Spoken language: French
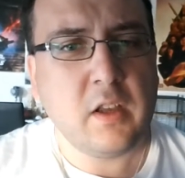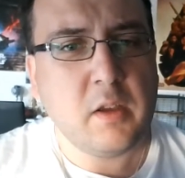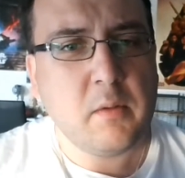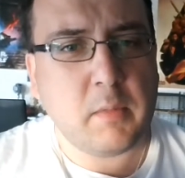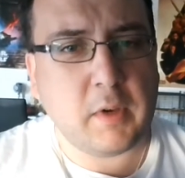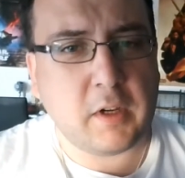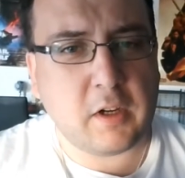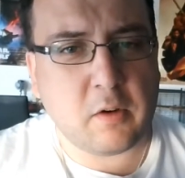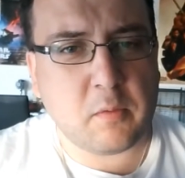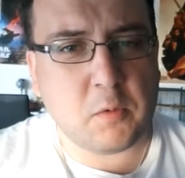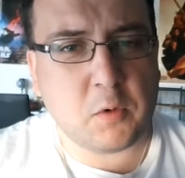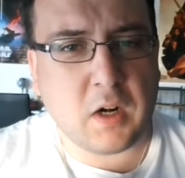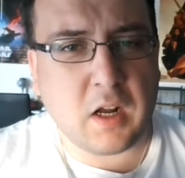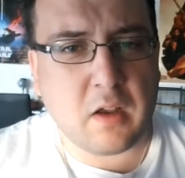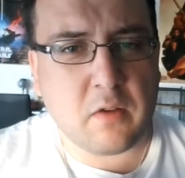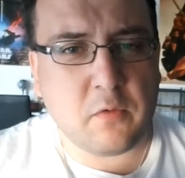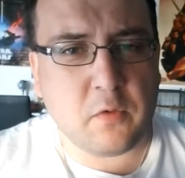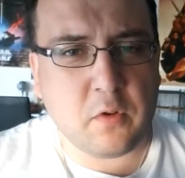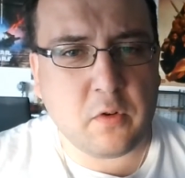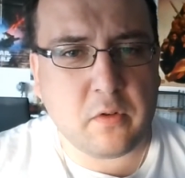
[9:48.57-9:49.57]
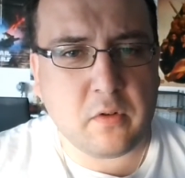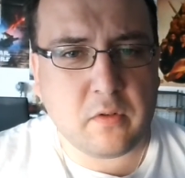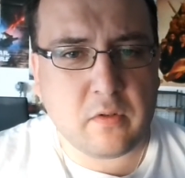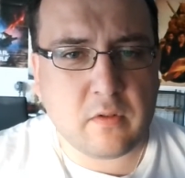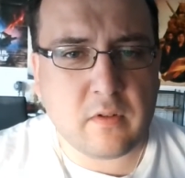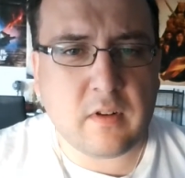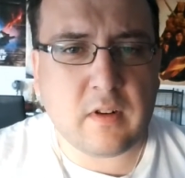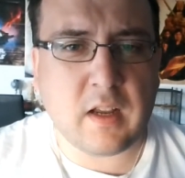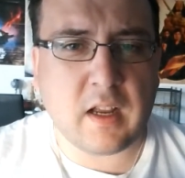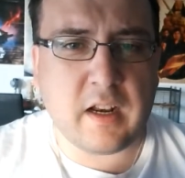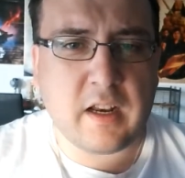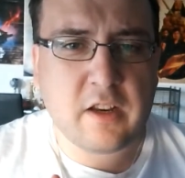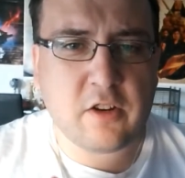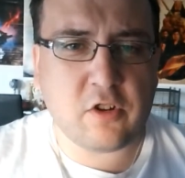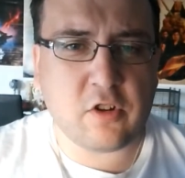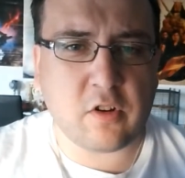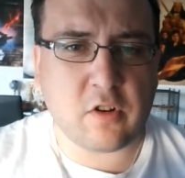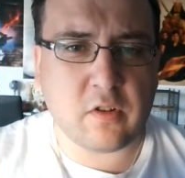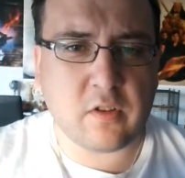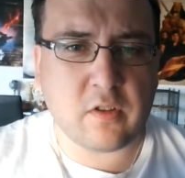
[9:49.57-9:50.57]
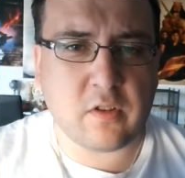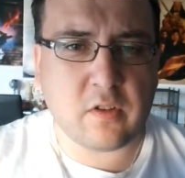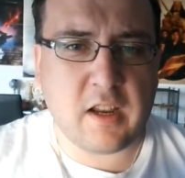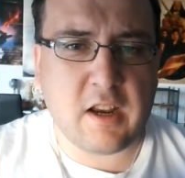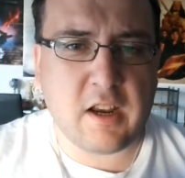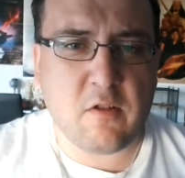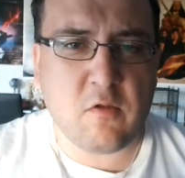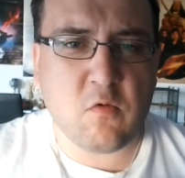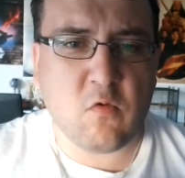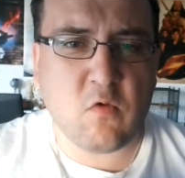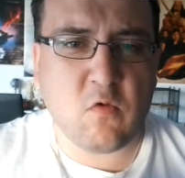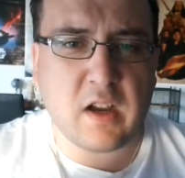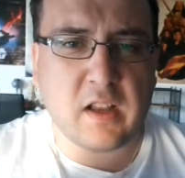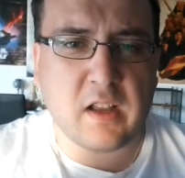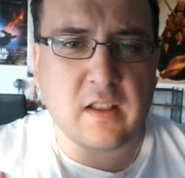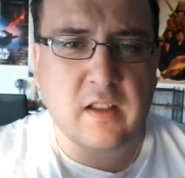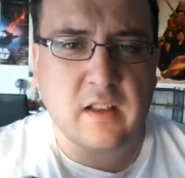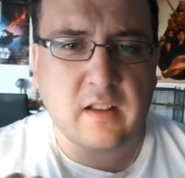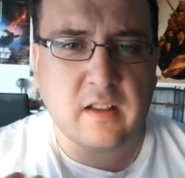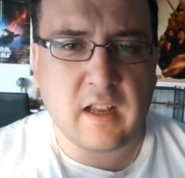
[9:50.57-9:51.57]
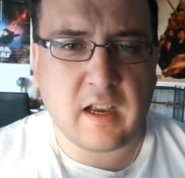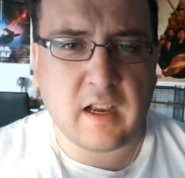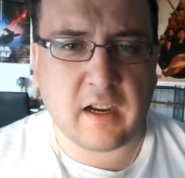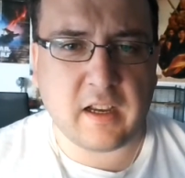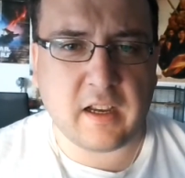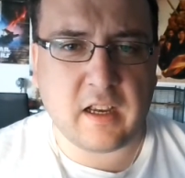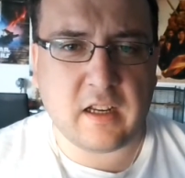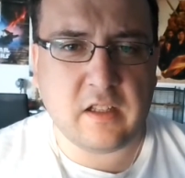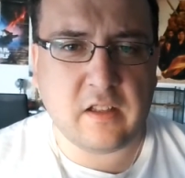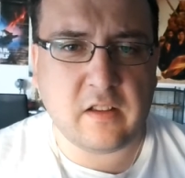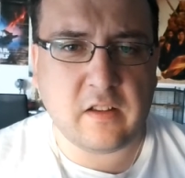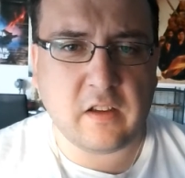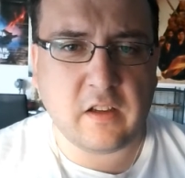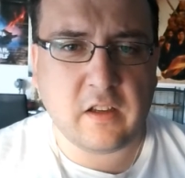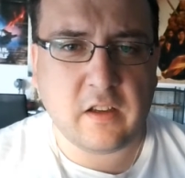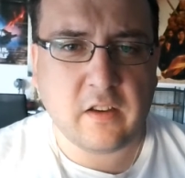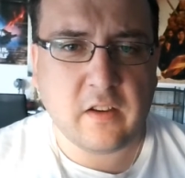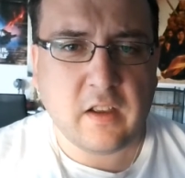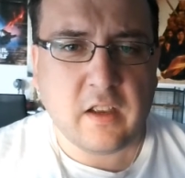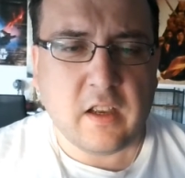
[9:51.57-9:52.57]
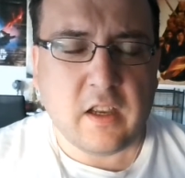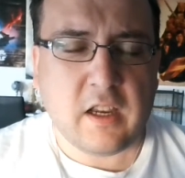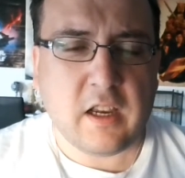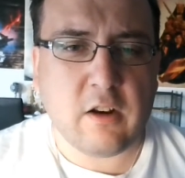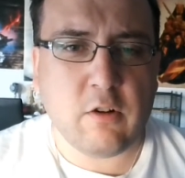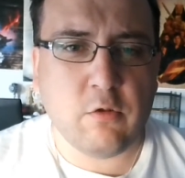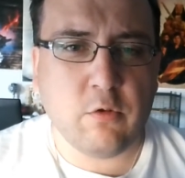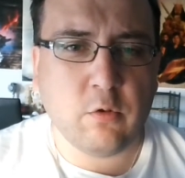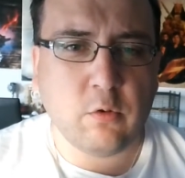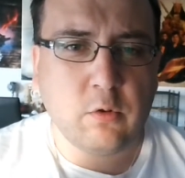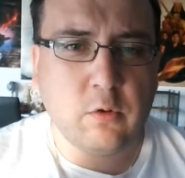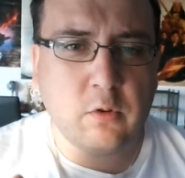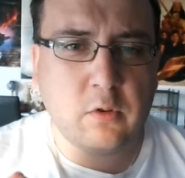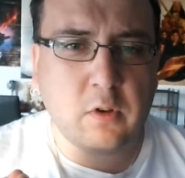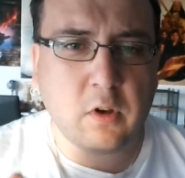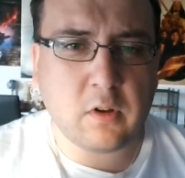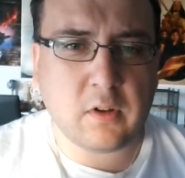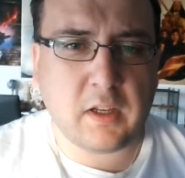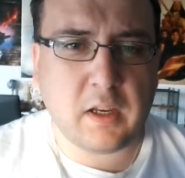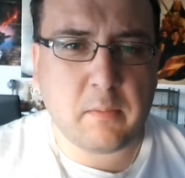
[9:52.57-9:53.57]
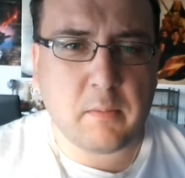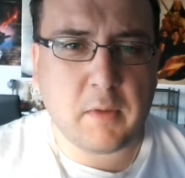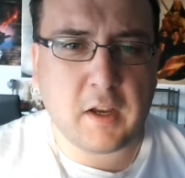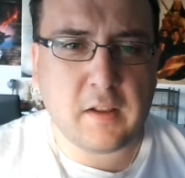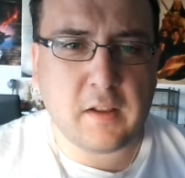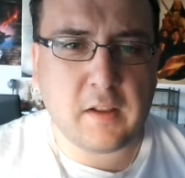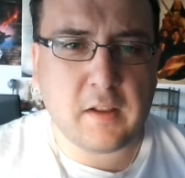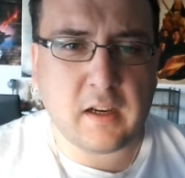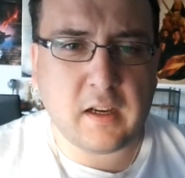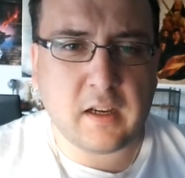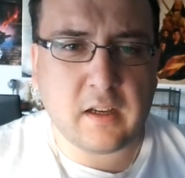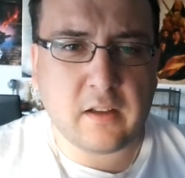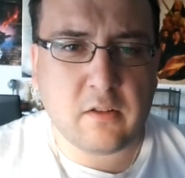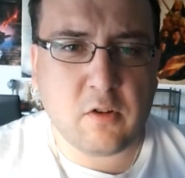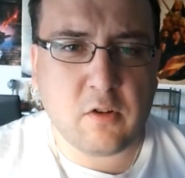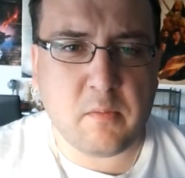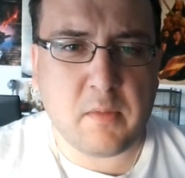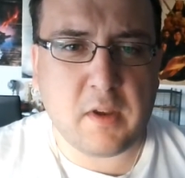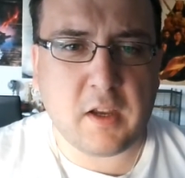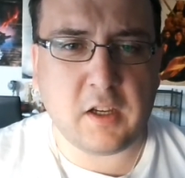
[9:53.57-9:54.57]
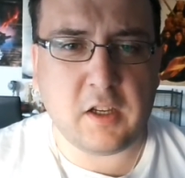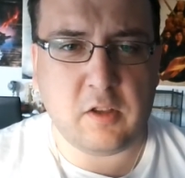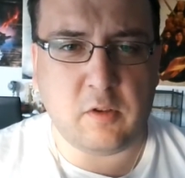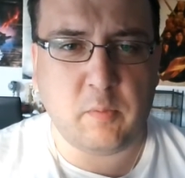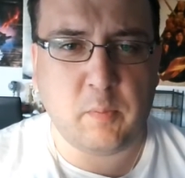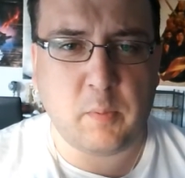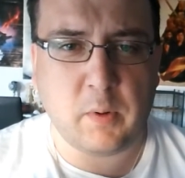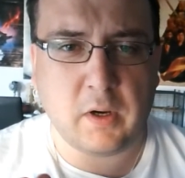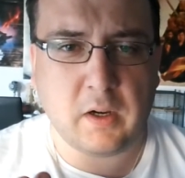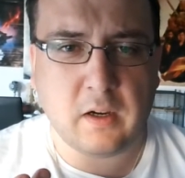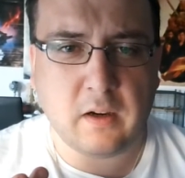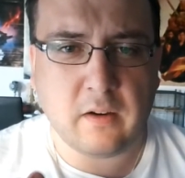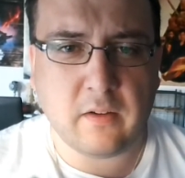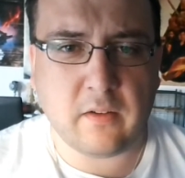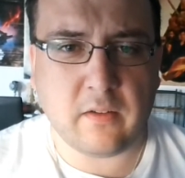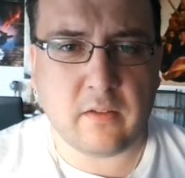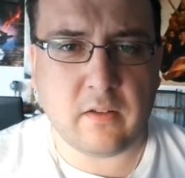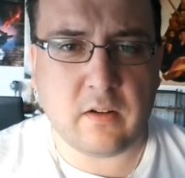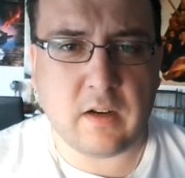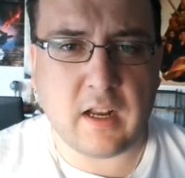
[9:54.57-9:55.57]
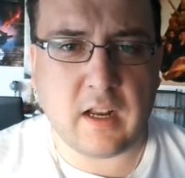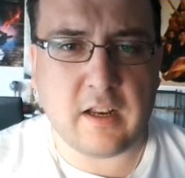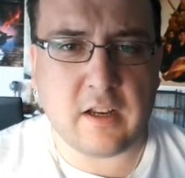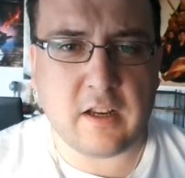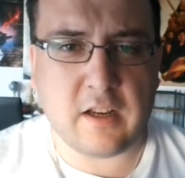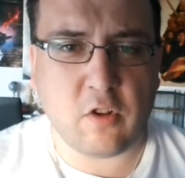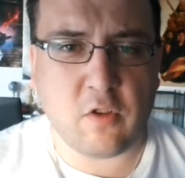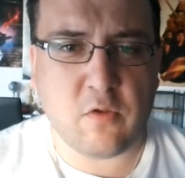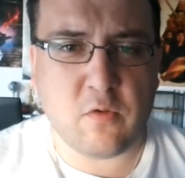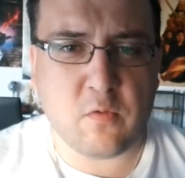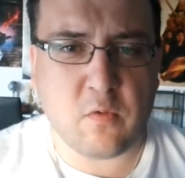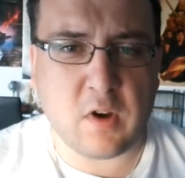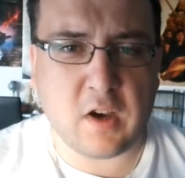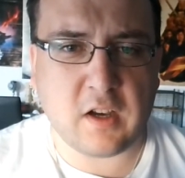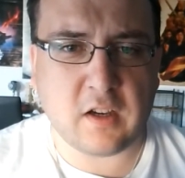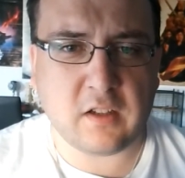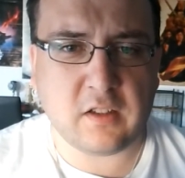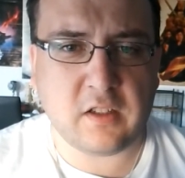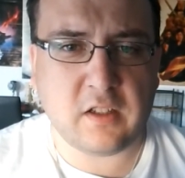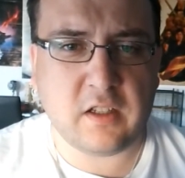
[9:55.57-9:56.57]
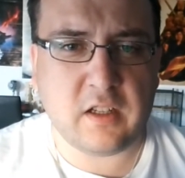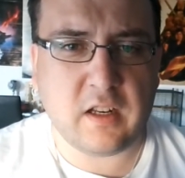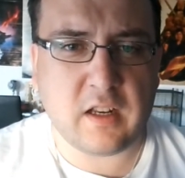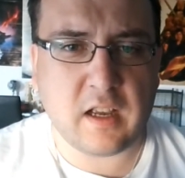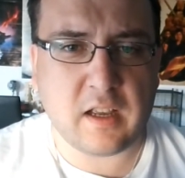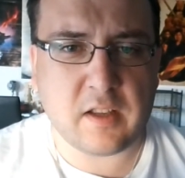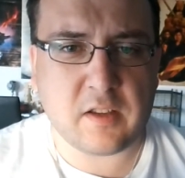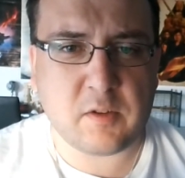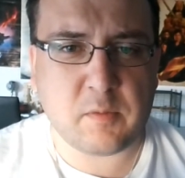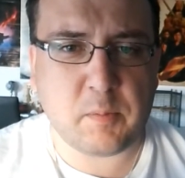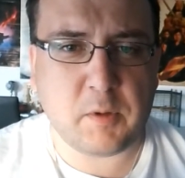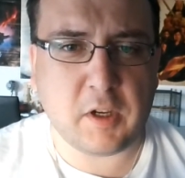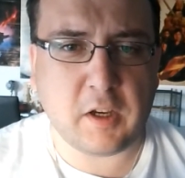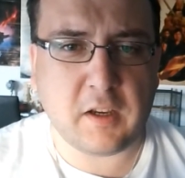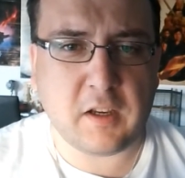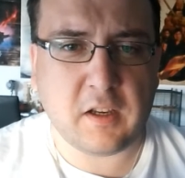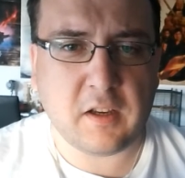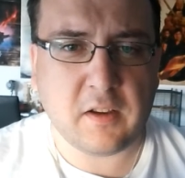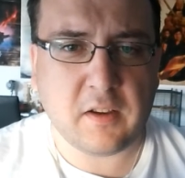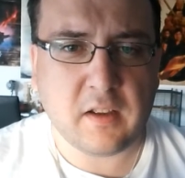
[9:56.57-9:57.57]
Mais comme on l'a vu, la légende est loin d'être la réalité, et le nom de Torquemada ne mérite pas la légende noire qu'il a inspirée.